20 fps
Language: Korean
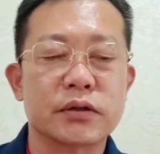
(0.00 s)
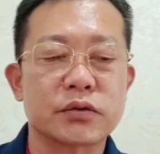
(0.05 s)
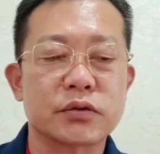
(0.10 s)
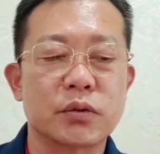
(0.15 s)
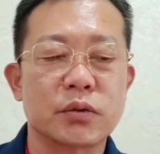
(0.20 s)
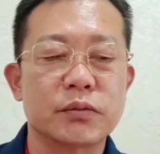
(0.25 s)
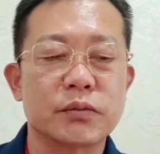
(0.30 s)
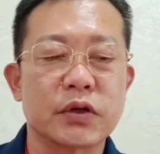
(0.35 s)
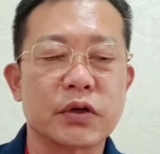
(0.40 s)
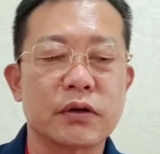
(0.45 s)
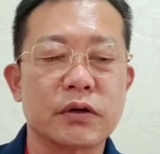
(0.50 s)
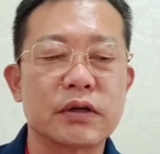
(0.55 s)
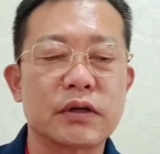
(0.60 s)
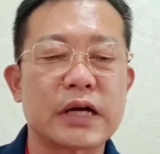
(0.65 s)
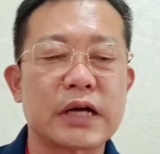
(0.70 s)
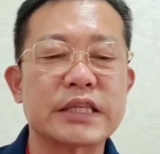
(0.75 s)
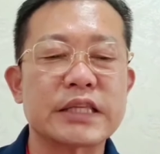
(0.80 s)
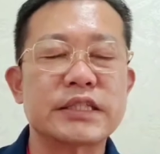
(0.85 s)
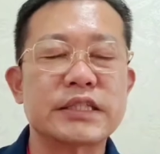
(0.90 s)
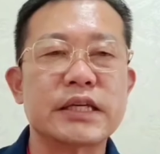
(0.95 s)
조금 더
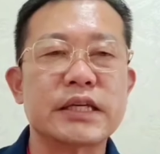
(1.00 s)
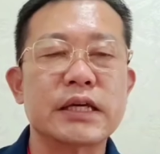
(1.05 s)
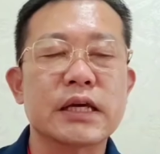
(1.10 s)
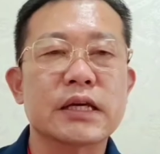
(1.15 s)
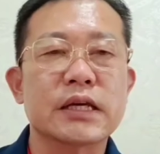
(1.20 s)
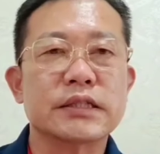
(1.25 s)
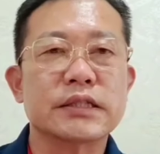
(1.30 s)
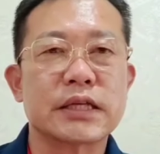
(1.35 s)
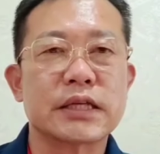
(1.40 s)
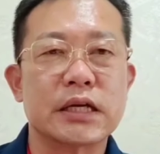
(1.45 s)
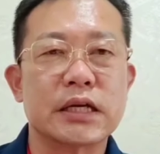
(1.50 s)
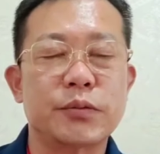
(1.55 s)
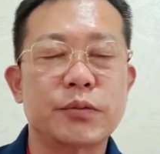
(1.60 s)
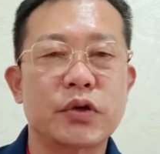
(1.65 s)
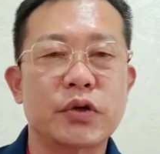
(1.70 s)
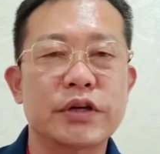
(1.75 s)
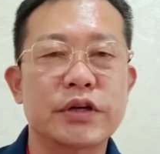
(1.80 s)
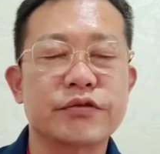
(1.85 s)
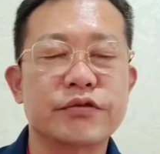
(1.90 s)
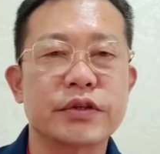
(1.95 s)
같이 시간을
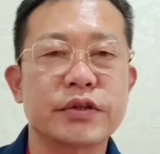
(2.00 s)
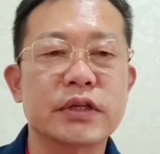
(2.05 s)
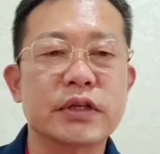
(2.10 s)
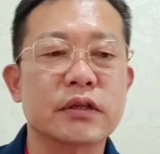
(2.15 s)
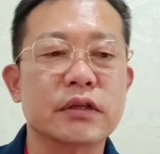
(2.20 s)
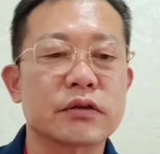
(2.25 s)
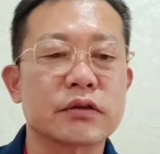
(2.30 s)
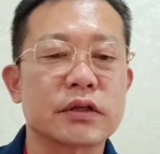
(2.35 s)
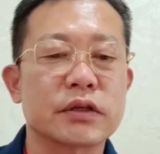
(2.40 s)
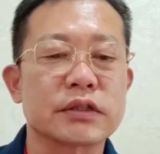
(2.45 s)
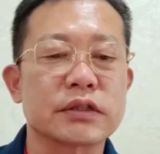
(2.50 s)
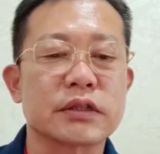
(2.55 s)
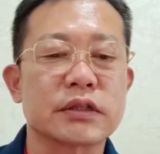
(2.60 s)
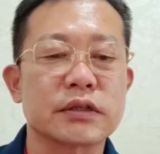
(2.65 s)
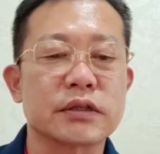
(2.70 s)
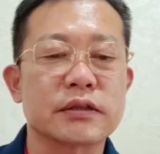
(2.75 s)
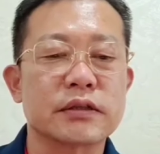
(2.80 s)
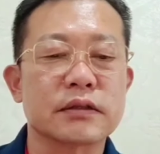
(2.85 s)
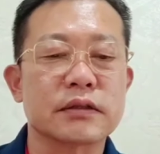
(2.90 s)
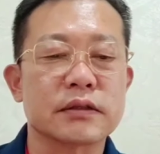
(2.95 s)
보낼 수 있는 어떤
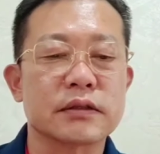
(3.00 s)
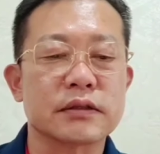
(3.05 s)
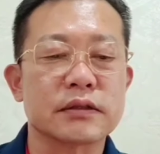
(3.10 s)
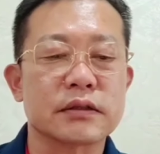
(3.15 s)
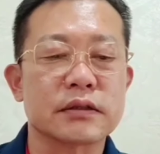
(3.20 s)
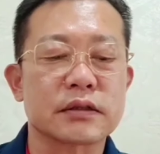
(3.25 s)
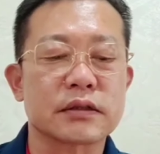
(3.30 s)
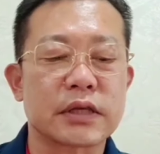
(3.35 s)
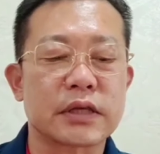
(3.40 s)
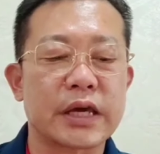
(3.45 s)
그런 어,